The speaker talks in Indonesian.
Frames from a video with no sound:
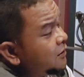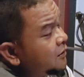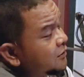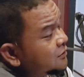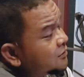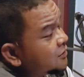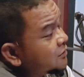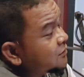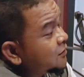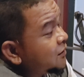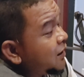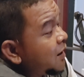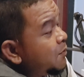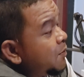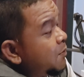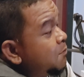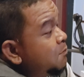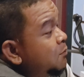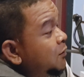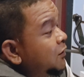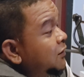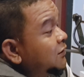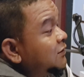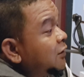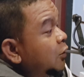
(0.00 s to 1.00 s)
Setelah
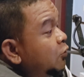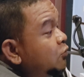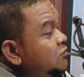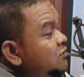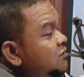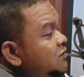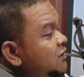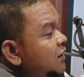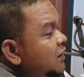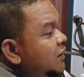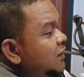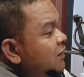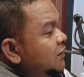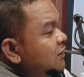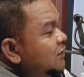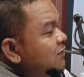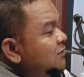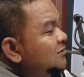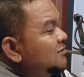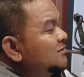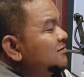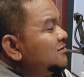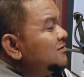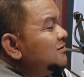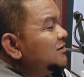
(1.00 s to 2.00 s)
memberi tausiah
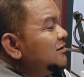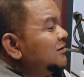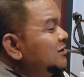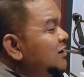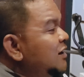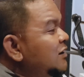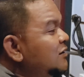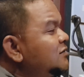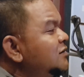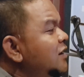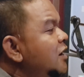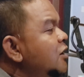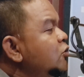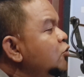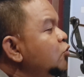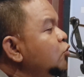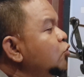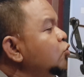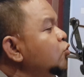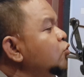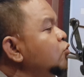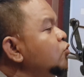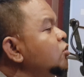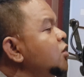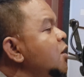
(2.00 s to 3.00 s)
dan sang
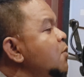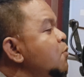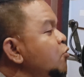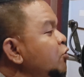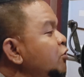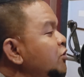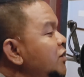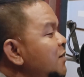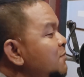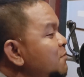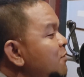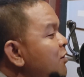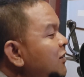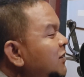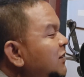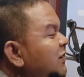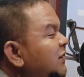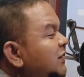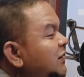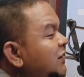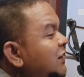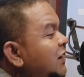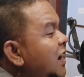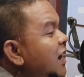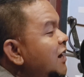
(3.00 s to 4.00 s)
guru kemudian
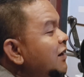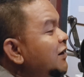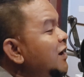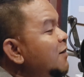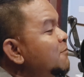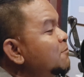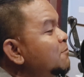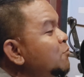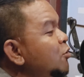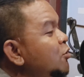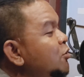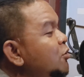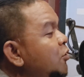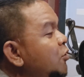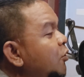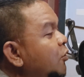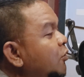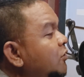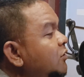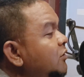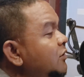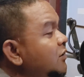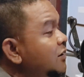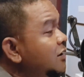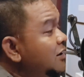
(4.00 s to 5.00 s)
mengelilingi area
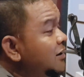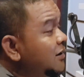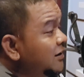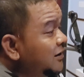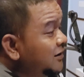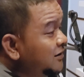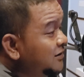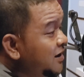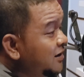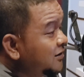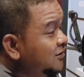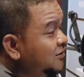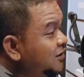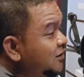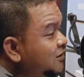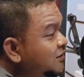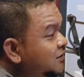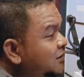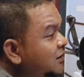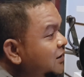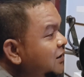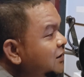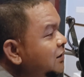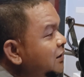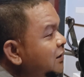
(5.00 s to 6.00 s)
pondok yang
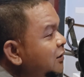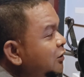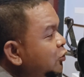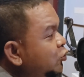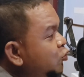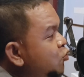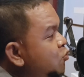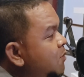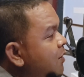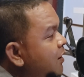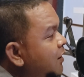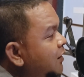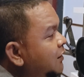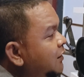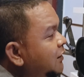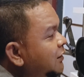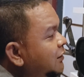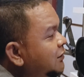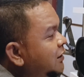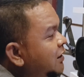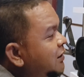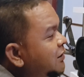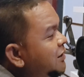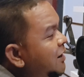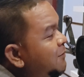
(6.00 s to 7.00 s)
terdiri dari rumah
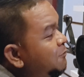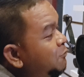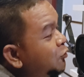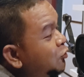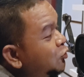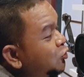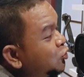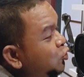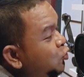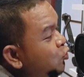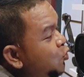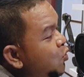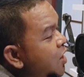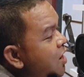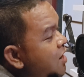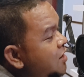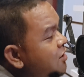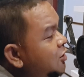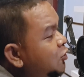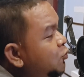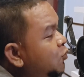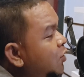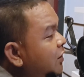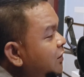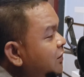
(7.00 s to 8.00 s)
dan dapur tua
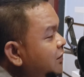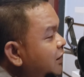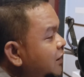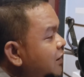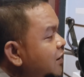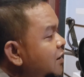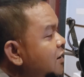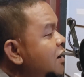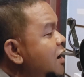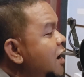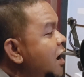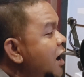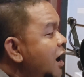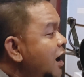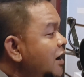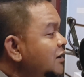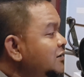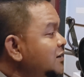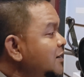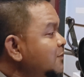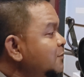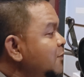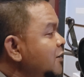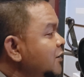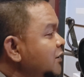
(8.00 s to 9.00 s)
keluarga
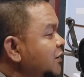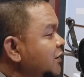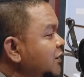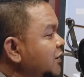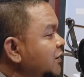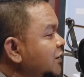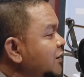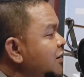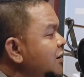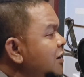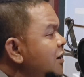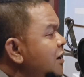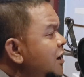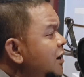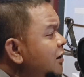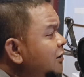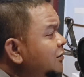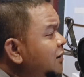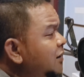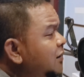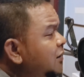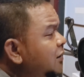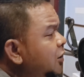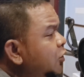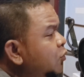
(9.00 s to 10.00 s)
Haja Pengki
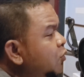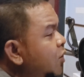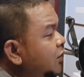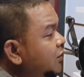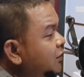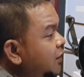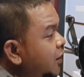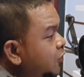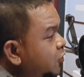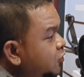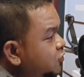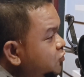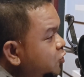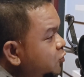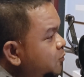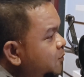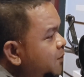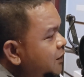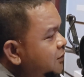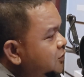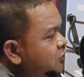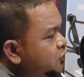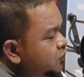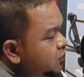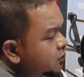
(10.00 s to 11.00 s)
dan keluarga Kosod
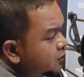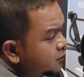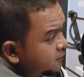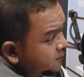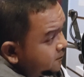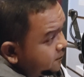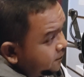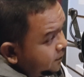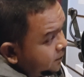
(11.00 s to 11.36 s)
Mansur.